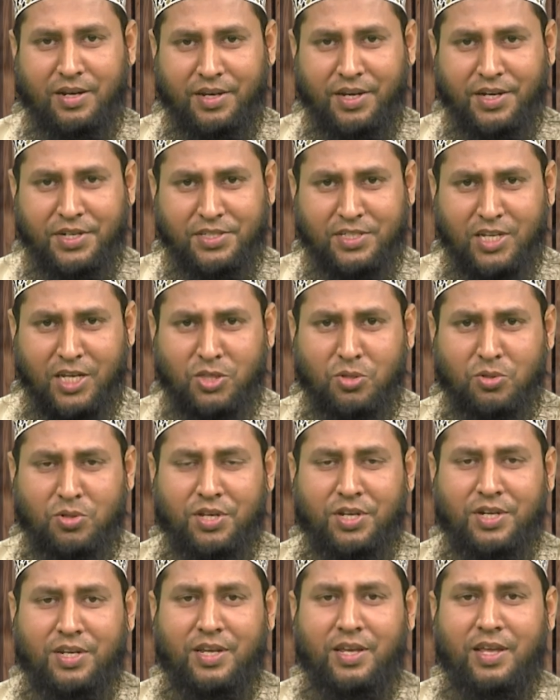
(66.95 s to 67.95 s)

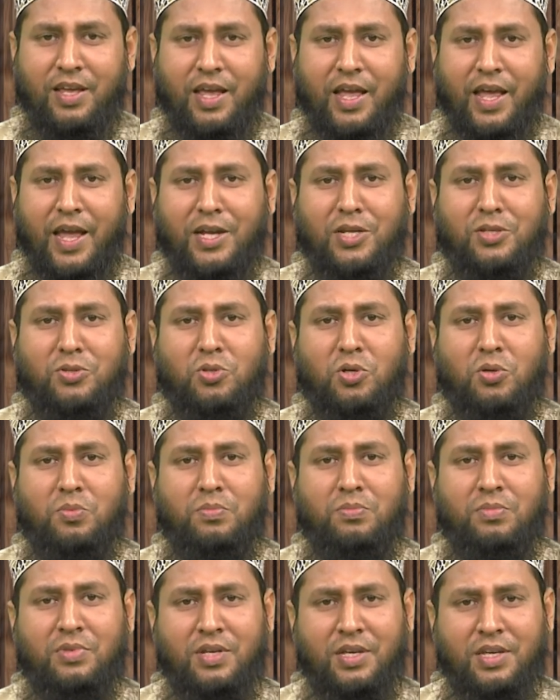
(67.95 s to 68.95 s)
নির্যাতনের একদম
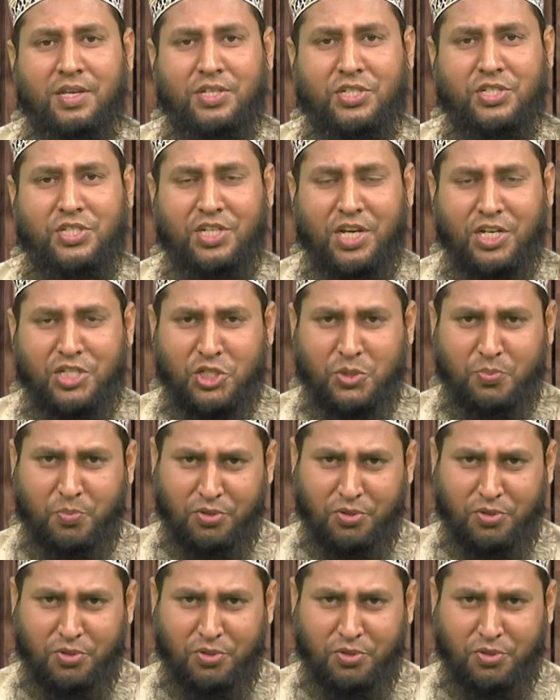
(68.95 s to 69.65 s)
শেষ